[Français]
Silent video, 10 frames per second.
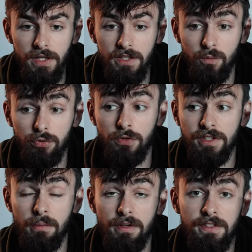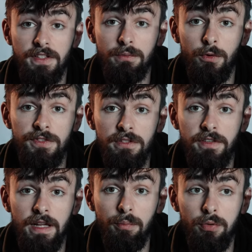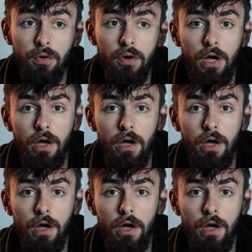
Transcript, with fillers: Et en plus de ça, Mathias m'a aussi fait des plans